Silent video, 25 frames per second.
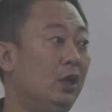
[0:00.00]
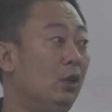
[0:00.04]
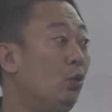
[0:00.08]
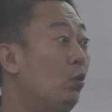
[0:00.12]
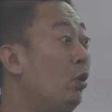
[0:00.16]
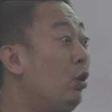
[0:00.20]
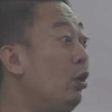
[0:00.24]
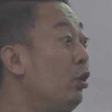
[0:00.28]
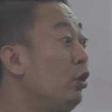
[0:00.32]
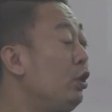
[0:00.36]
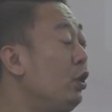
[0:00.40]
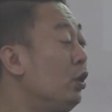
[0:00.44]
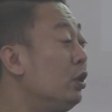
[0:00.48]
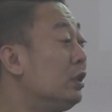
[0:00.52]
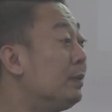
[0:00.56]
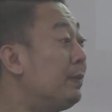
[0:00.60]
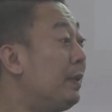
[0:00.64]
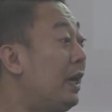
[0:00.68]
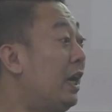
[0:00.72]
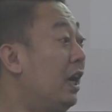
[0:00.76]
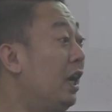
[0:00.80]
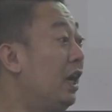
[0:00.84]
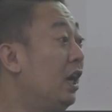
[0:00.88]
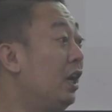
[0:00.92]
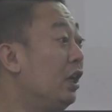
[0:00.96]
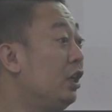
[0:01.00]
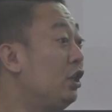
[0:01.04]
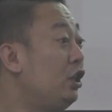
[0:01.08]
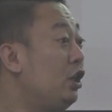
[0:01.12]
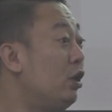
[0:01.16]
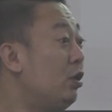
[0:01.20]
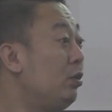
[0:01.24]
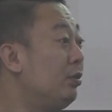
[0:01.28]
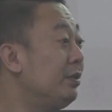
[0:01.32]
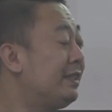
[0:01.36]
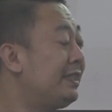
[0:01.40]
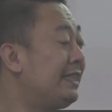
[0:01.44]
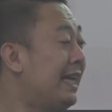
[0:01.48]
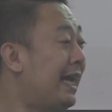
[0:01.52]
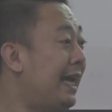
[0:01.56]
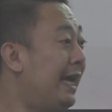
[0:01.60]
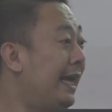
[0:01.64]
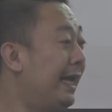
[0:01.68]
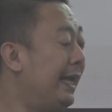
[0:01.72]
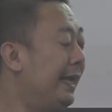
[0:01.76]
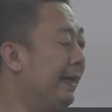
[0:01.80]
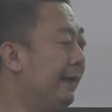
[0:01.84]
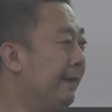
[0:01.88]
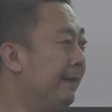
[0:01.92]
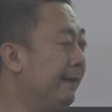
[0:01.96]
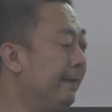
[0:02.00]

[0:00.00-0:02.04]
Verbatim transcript: 我用什么？用在。